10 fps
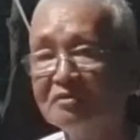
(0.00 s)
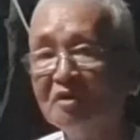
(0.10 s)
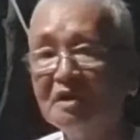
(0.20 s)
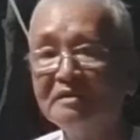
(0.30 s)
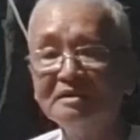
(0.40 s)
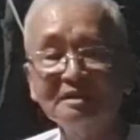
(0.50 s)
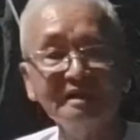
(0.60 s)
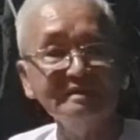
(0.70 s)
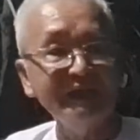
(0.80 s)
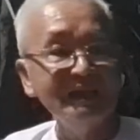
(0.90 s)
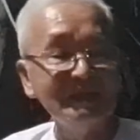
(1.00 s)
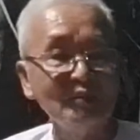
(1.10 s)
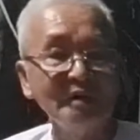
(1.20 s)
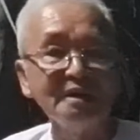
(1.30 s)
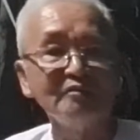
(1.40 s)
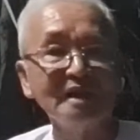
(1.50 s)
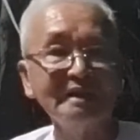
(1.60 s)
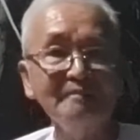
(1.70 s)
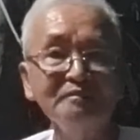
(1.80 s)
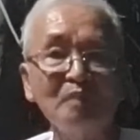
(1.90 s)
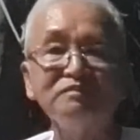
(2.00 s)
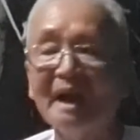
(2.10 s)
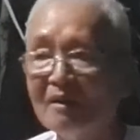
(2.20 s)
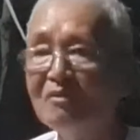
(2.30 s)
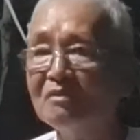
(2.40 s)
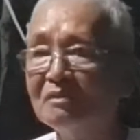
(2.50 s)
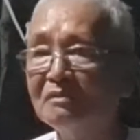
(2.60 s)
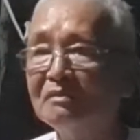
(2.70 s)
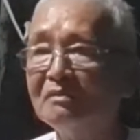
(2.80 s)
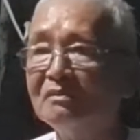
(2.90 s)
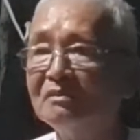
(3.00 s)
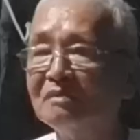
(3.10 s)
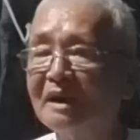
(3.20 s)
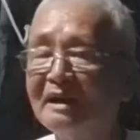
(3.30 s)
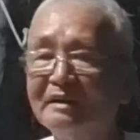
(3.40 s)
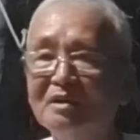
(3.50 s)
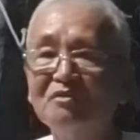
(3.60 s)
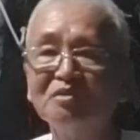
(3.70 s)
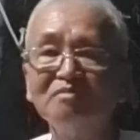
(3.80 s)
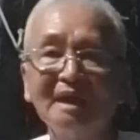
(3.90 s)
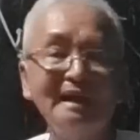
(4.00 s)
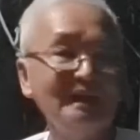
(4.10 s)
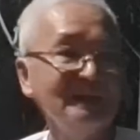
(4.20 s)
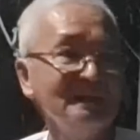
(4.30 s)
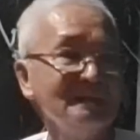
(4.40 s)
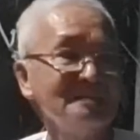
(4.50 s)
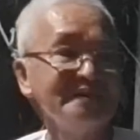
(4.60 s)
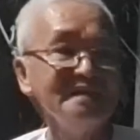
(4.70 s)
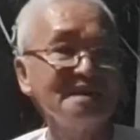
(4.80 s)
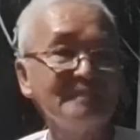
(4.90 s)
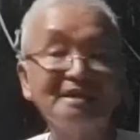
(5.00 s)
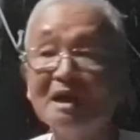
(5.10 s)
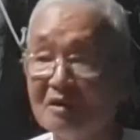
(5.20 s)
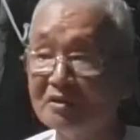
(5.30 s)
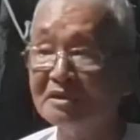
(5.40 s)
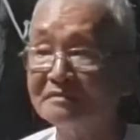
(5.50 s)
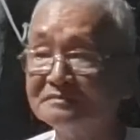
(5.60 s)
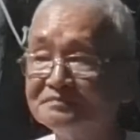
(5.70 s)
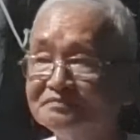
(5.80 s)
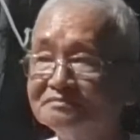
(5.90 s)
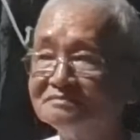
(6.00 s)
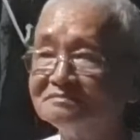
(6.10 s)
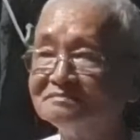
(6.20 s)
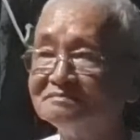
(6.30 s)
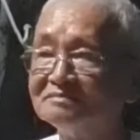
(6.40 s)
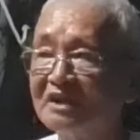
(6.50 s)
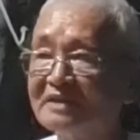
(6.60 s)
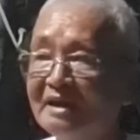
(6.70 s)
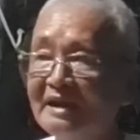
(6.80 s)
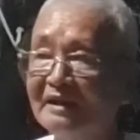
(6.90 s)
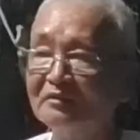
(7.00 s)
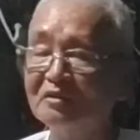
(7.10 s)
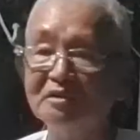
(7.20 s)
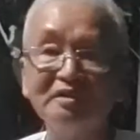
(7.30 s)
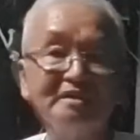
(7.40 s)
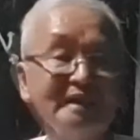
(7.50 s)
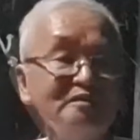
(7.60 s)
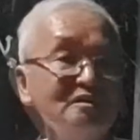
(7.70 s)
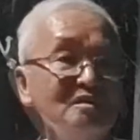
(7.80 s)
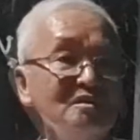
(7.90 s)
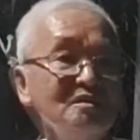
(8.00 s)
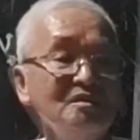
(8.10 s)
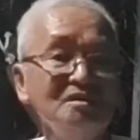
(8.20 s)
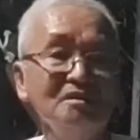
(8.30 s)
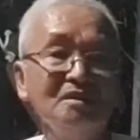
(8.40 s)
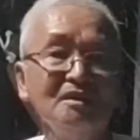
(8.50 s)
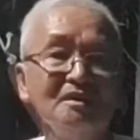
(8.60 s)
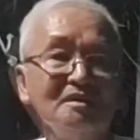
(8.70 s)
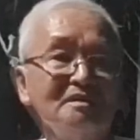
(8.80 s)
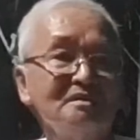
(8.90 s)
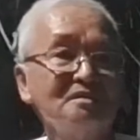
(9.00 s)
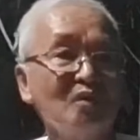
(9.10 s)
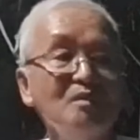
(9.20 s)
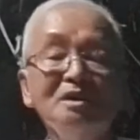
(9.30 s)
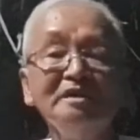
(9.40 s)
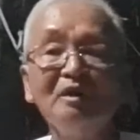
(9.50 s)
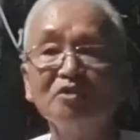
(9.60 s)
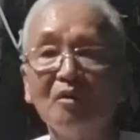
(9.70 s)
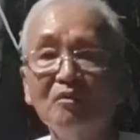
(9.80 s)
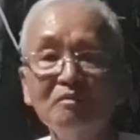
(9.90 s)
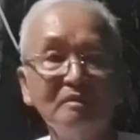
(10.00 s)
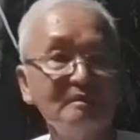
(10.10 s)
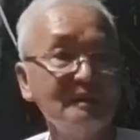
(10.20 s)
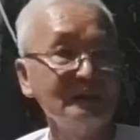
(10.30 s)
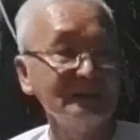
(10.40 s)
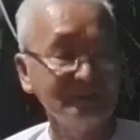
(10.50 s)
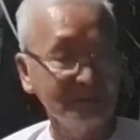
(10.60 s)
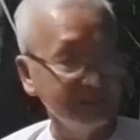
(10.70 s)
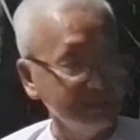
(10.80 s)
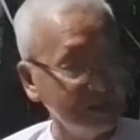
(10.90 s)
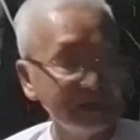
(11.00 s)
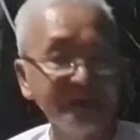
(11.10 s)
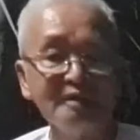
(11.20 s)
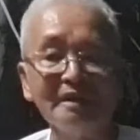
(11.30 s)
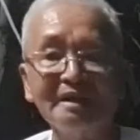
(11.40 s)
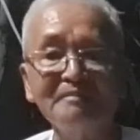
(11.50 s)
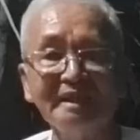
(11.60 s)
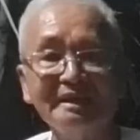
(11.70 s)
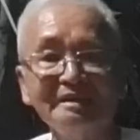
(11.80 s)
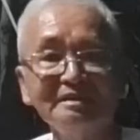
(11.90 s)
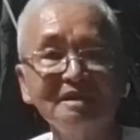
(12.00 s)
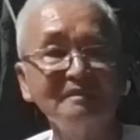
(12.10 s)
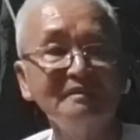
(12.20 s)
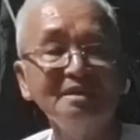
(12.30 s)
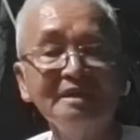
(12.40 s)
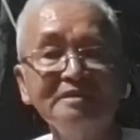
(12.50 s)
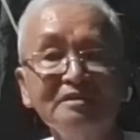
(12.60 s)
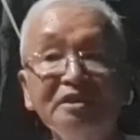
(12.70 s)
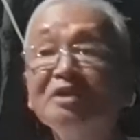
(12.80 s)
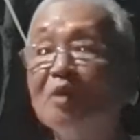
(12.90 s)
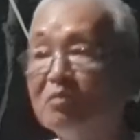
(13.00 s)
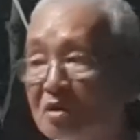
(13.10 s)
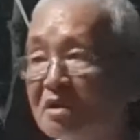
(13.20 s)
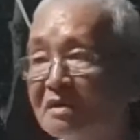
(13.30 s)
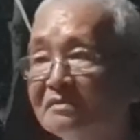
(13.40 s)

cho nên đây là một cái điều răng cấm độc đáo mà nếu chúng ta xét về mặt xã hội đó thì thấy rằng nó có tính cách nó nó ờ, cũ đứng giáo chủ mà đưa ra cái điều răng cấm này á, thì mới mới thấy tính thiết dụng của